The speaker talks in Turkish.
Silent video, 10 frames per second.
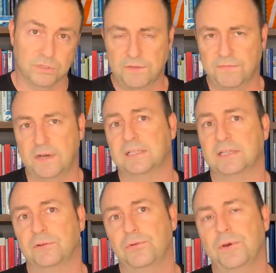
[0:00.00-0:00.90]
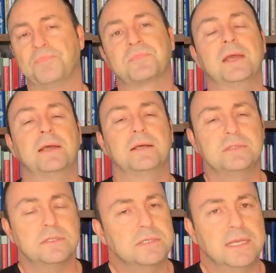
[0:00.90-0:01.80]
ifade ediliyor.
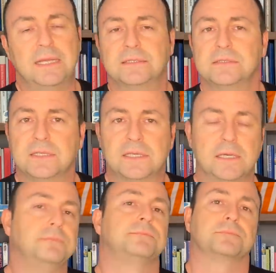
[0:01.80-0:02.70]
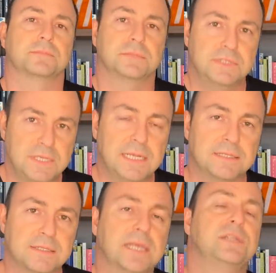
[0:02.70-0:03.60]
Siz elinizdeki
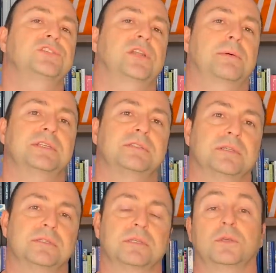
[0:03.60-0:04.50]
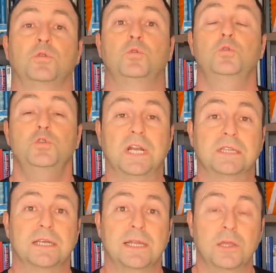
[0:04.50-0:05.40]
silahınızı geliştiremezsiniz. Günün
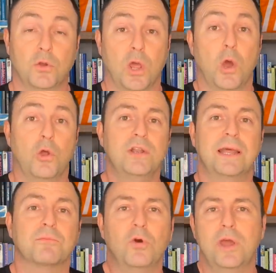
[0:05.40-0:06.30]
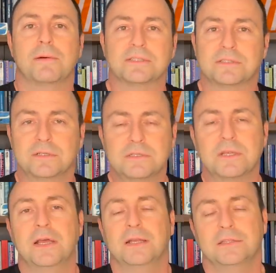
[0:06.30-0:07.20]
şartlarına göre önlem koyamazsanız
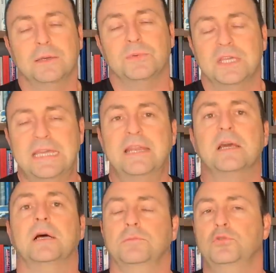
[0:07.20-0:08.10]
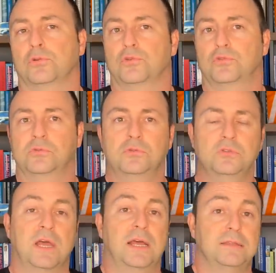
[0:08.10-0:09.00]
tabii ki geri kalmış
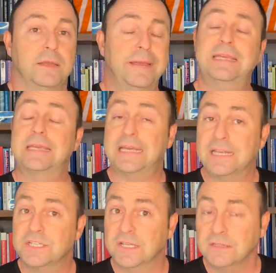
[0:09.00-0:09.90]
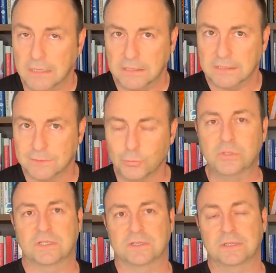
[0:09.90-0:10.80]
oluyorsunuz. Demek ki geleceğin tanklarının
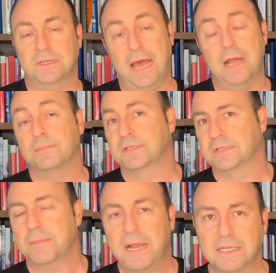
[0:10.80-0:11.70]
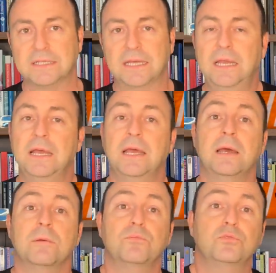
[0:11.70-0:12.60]
üzerinin her birinde belki de
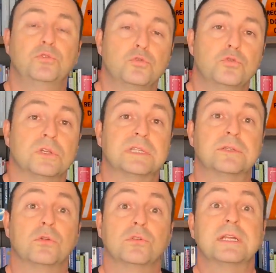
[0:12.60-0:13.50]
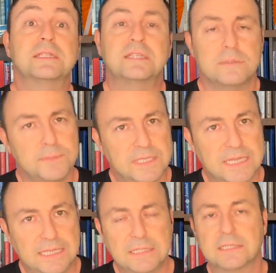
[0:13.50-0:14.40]
bu tür dronları tespit eden